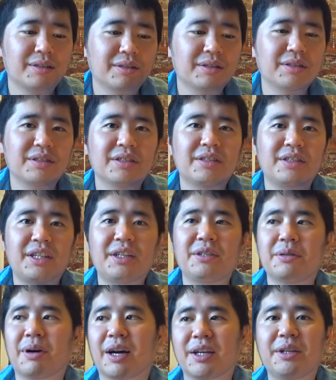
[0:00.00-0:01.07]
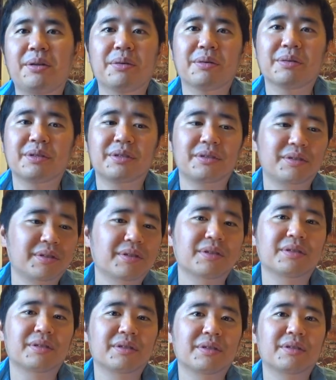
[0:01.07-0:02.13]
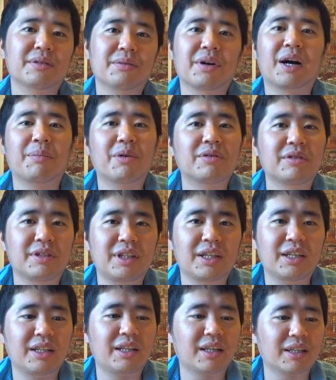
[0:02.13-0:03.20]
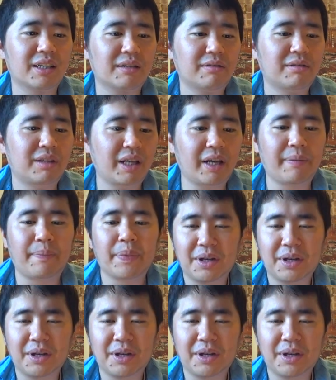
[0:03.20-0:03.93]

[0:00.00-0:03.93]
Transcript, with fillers: クルーズっていうのは移動するのが目的ではなくて、